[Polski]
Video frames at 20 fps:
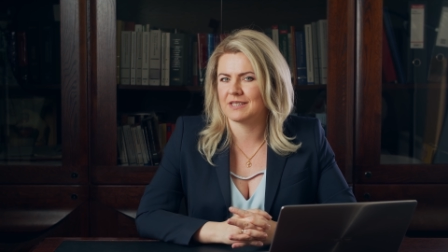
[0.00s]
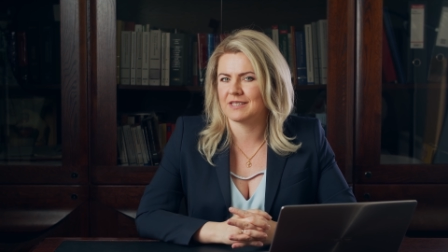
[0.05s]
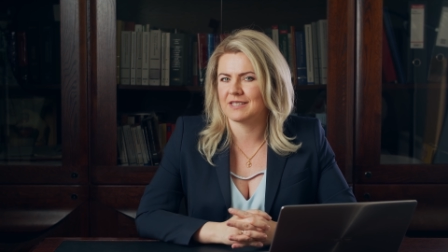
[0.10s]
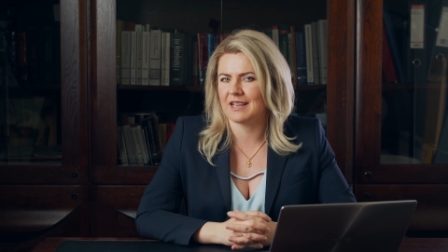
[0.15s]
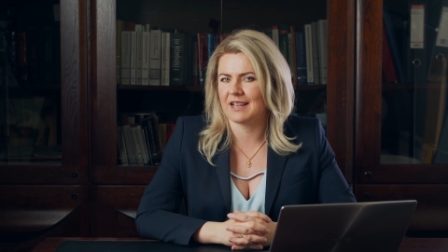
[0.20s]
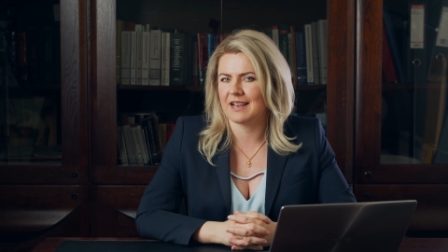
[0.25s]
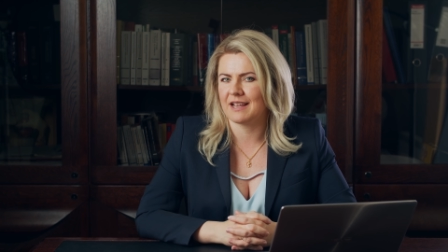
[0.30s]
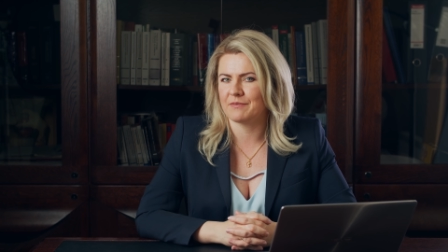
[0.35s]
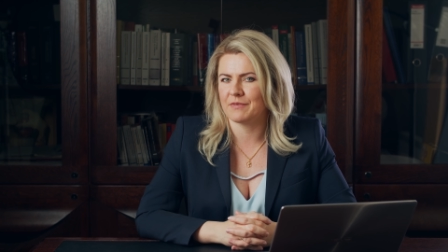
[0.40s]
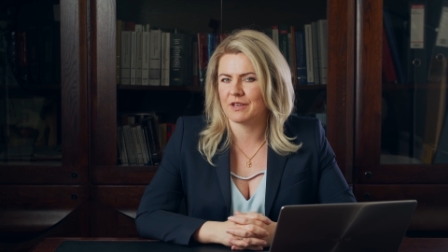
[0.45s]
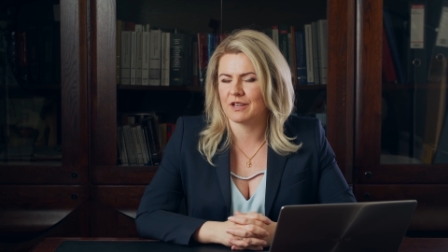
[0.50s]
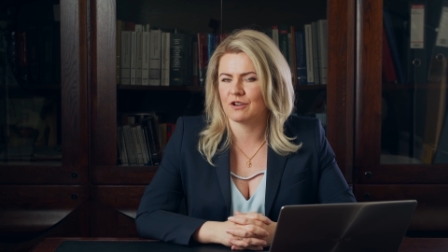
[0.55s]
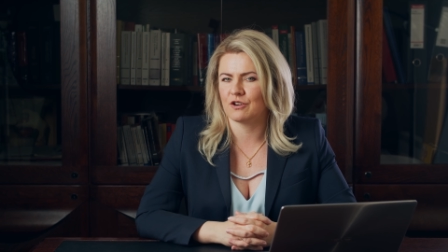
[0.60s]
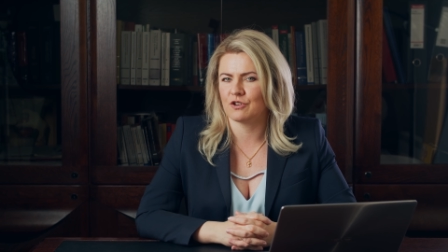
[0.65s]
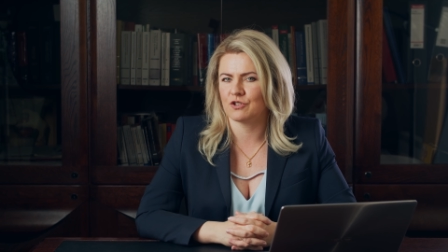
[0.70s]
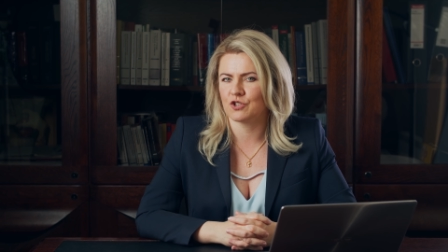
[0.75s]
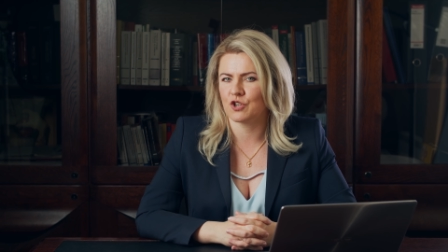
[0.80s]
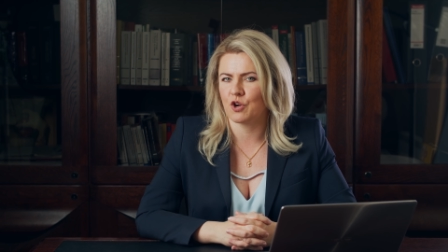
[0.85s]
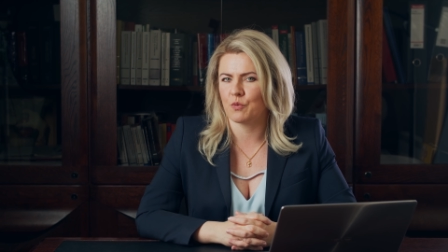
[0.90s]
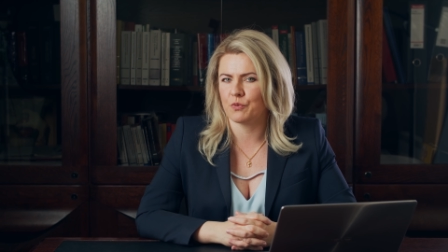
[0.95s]
celem
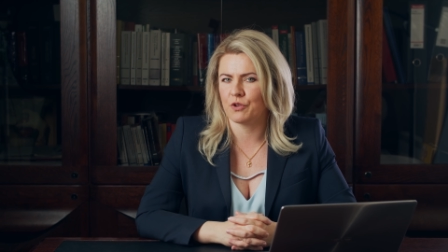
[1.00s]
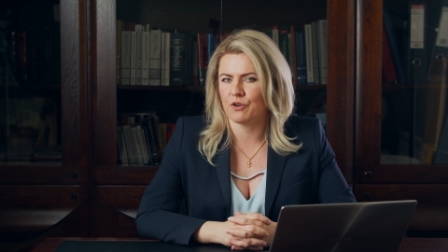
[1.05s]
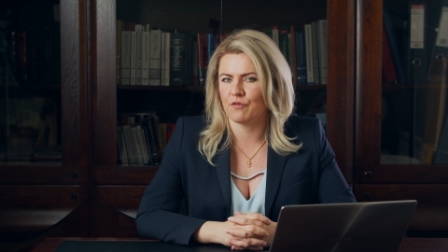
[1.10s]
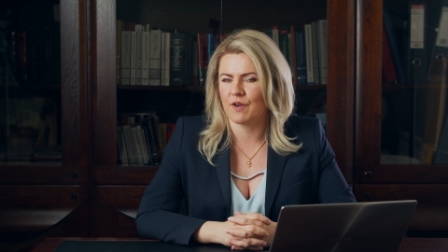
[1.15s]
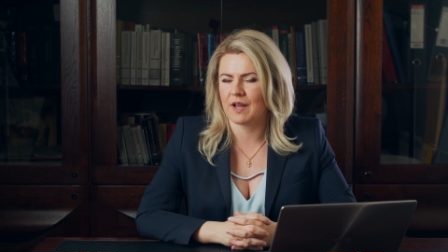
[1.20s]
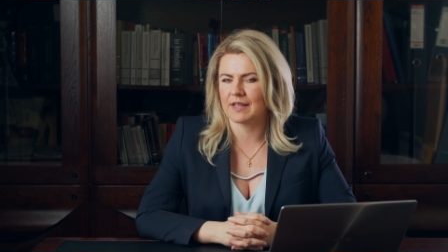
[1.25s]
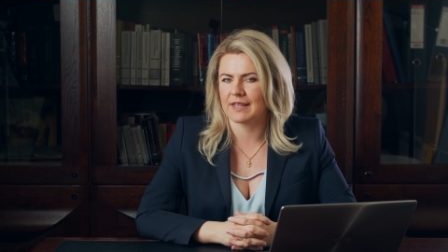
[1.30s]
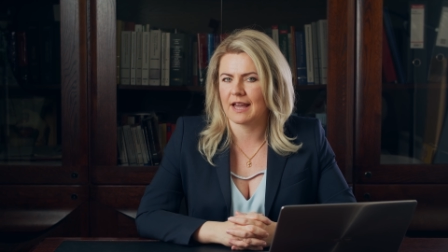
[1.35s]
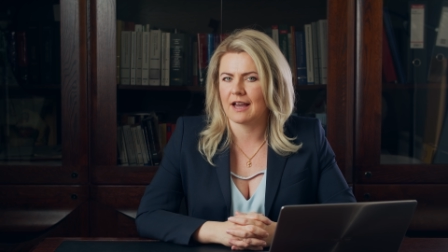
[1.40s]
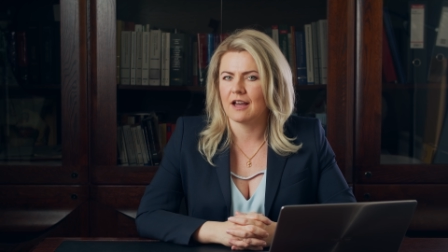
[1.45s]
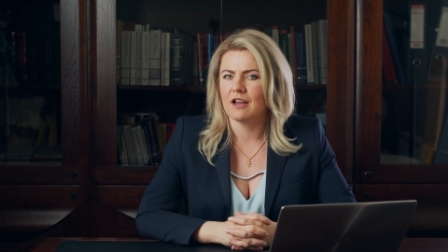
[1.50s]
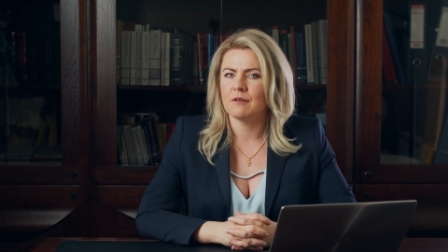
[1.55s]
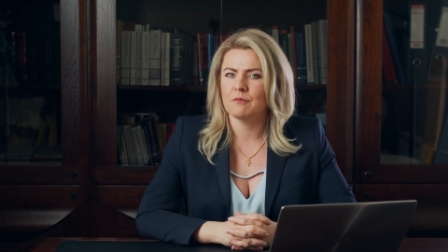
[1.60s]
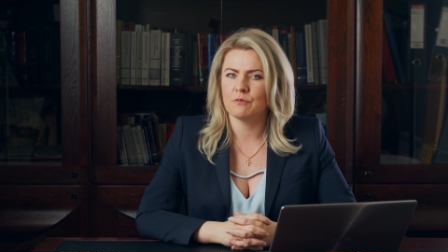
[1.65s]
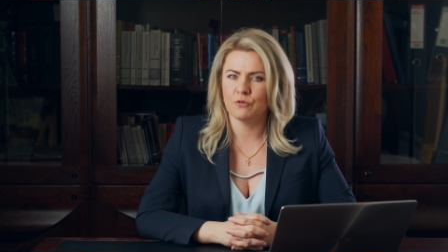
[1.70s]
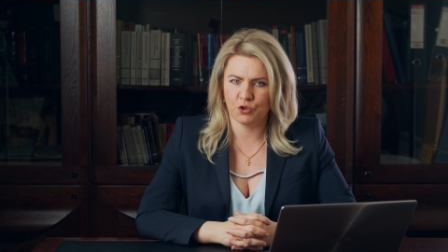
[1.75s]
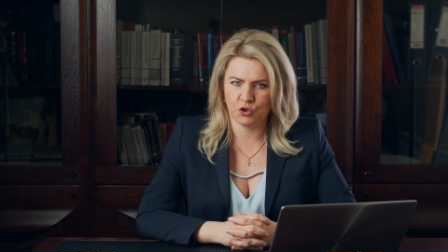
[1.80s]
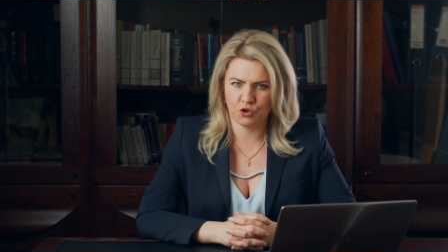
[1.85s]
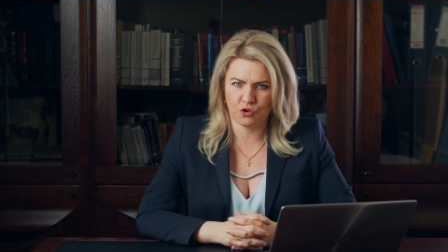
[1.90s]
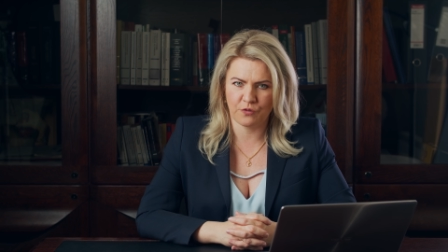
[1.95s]
jego skopiowania,
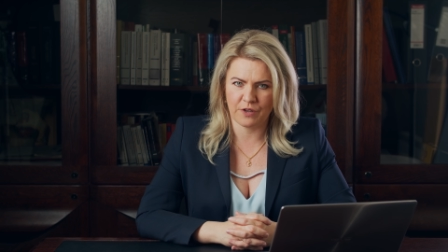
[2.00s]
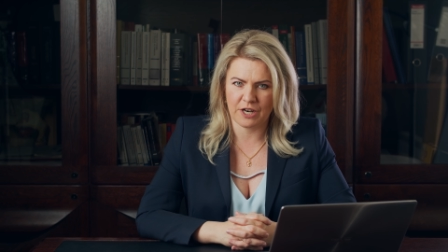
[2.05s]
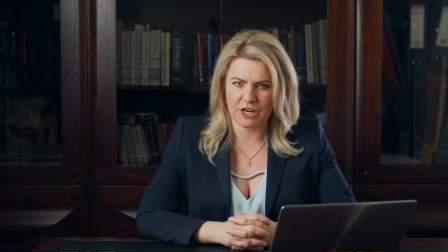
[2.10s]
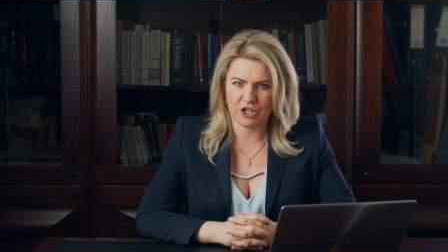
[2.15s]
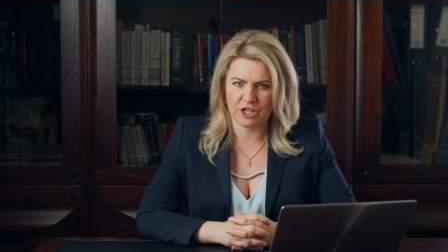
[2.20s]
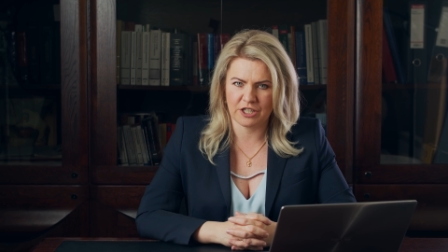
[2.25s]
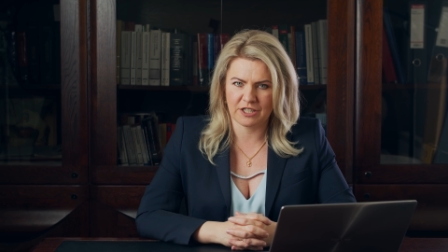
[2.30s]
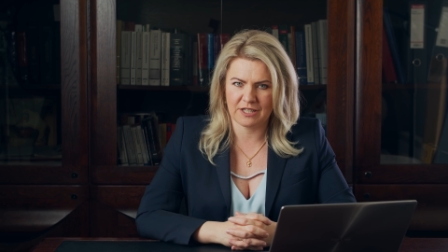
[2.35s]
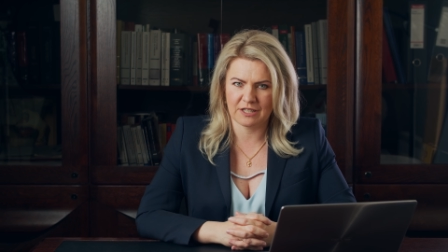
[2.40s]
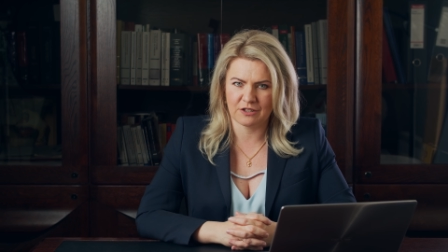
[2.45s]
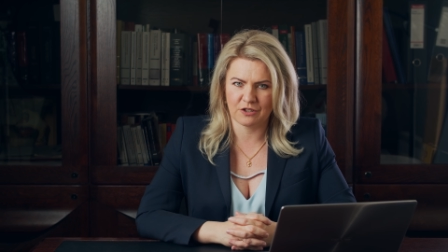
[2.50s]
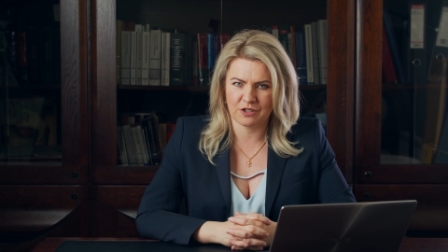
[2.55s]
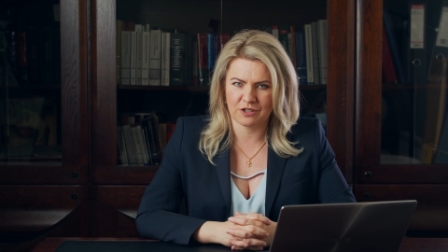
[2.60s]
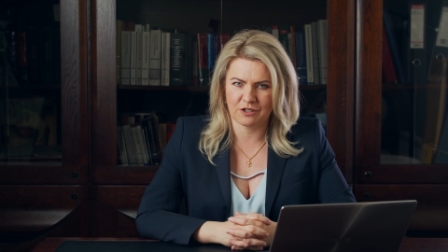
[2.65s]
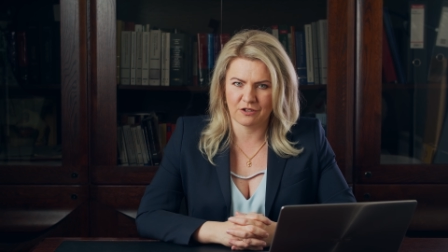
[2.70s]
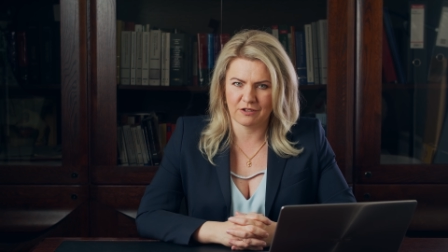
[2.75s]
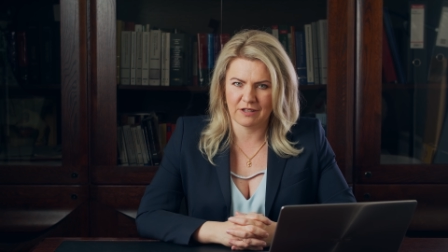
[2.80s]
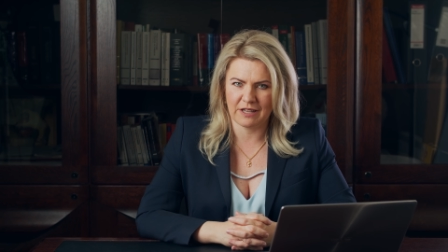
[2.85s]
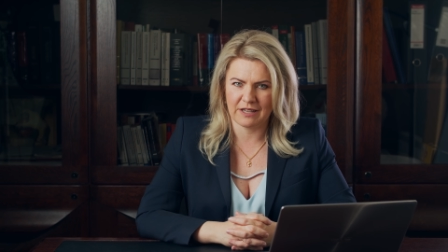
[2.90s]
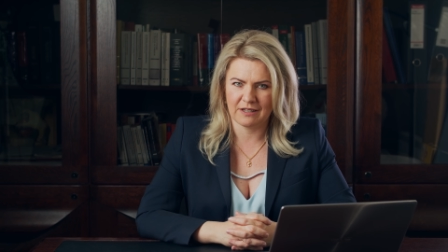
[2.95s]
musisz wyrażać na to
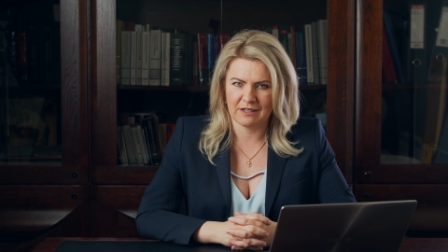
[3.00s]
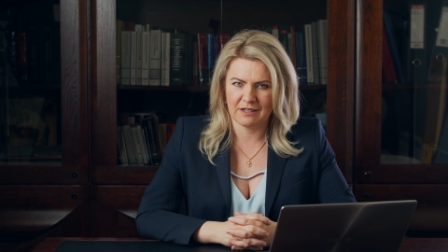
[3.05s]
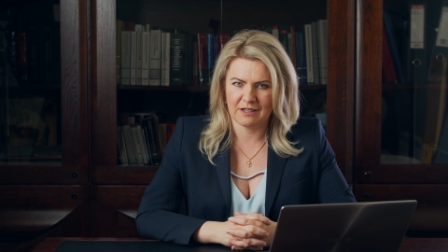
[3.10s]
zgodę?